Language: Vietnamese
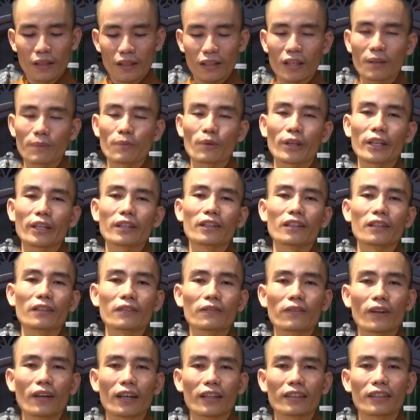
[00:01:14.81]
có một cái
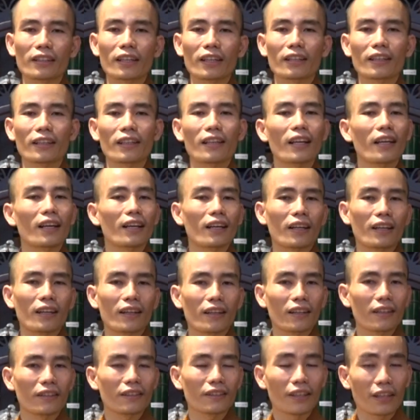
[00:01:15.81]
tượng Phật rất
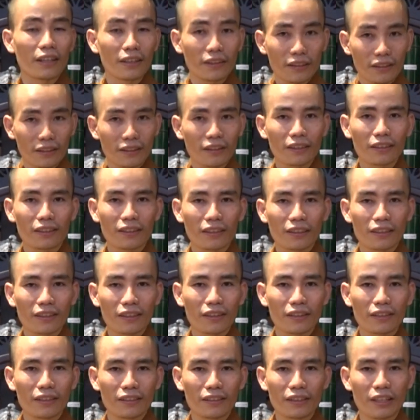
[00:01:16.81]
là dễ thương,
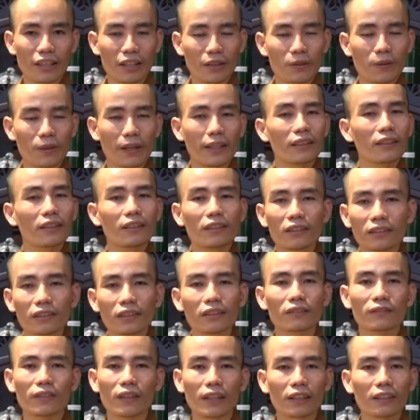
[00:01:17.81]
và cô ấy thương
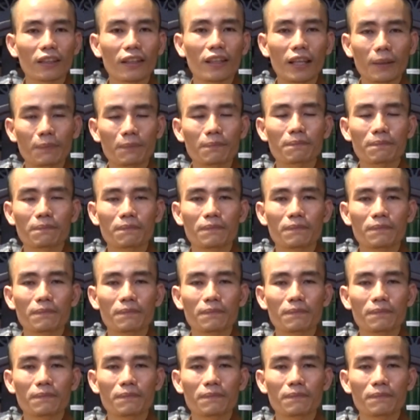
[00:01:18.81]
tượng Phật đó lắm.